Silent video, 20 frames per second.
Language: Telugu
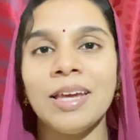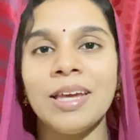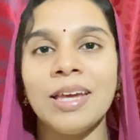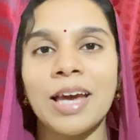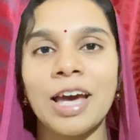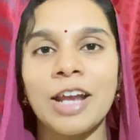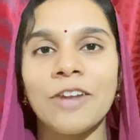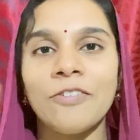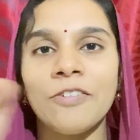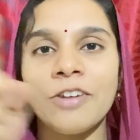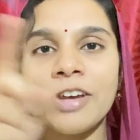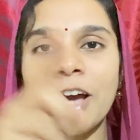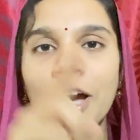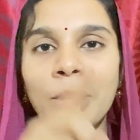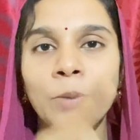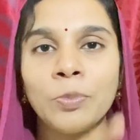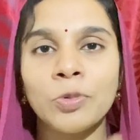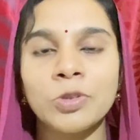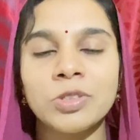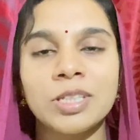ఈ అరవై
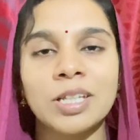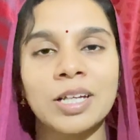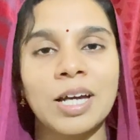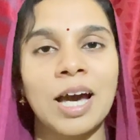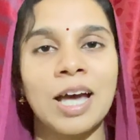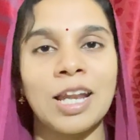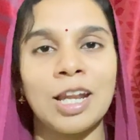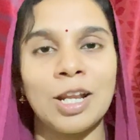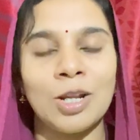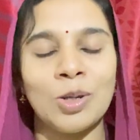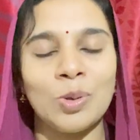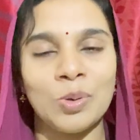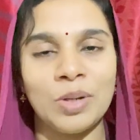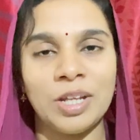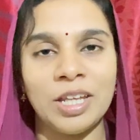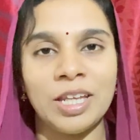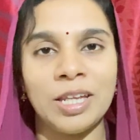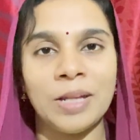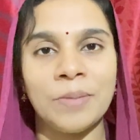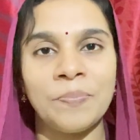ఆరు
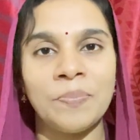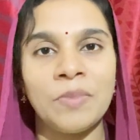పుస్తకాలలోని